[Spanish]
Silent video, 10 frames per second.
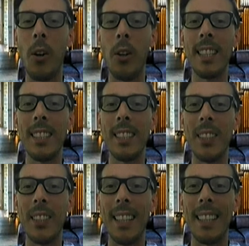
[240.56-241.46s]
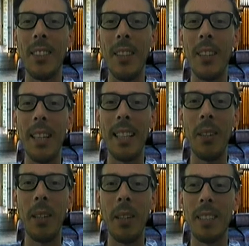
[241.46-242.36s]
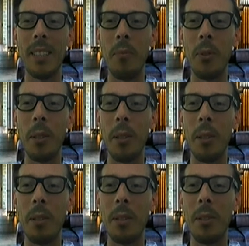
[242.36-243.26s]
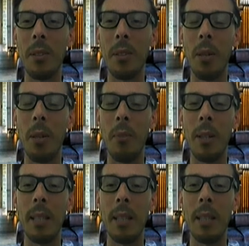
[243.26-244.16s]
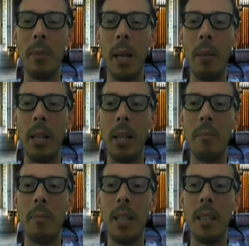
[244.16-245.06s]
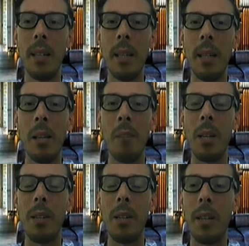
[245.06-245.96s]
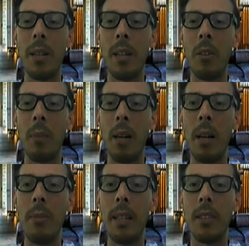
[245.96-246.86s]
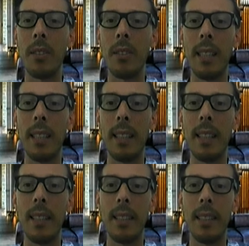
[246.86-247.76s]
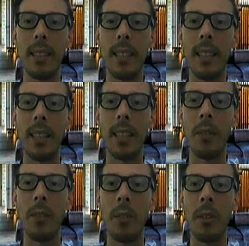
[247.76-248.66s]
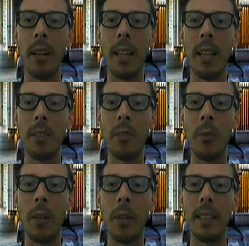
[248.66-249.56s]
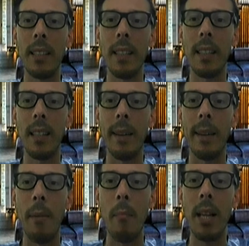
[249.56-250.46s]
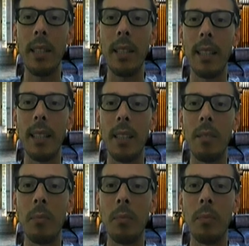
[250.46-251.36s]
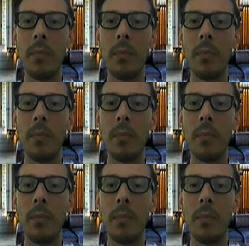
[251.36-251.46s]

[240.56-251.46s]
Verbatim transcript: congresos internacionales, que ahora hace mucho que no, se puede por este tema de la pandemia, pero era normal ver en Los Ángeles, este, bueno, Orlando, el lugar que, playas que tienen